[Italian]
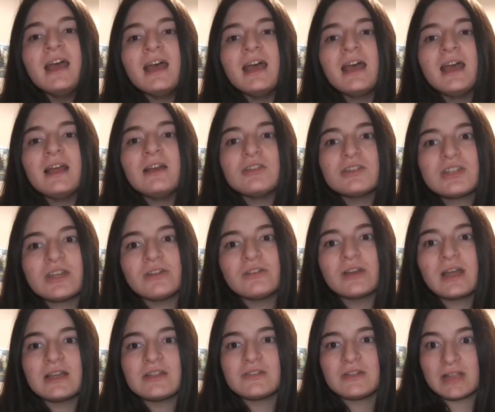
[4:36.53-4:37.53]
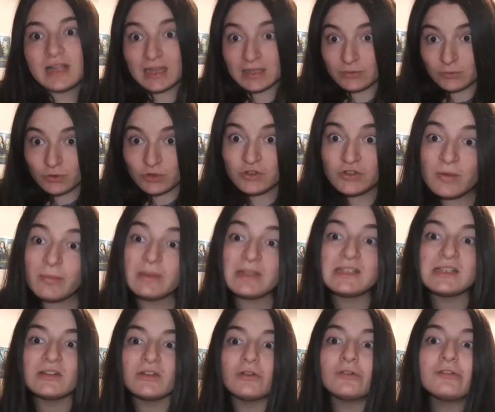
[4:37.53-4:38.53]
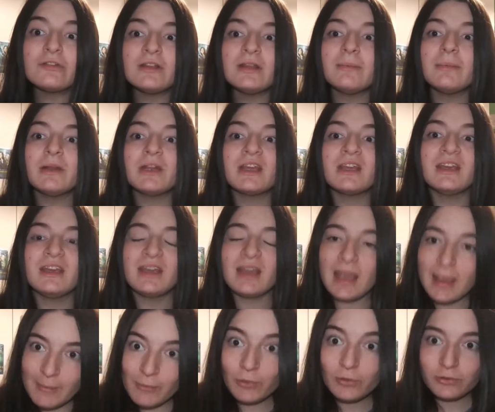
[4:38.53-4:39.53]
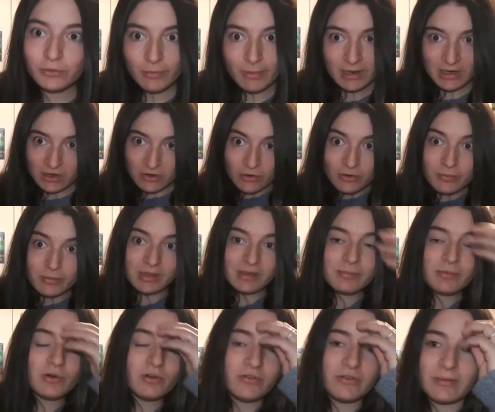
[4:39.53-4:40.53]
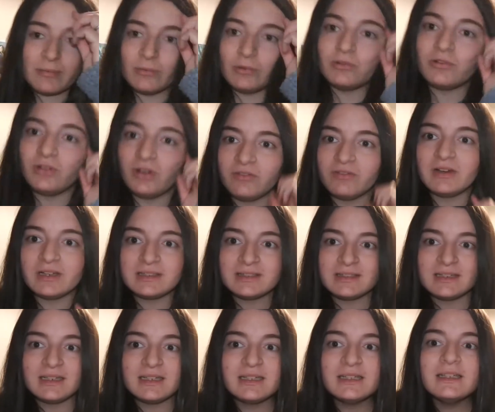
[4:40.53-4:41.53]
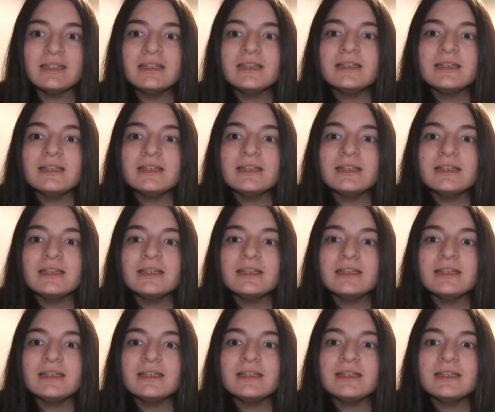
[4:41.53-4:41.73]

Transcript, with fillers: è Lo a casa del cane ucciso a mezzanotte, perché è molto bello come libro, fa molto riflettere,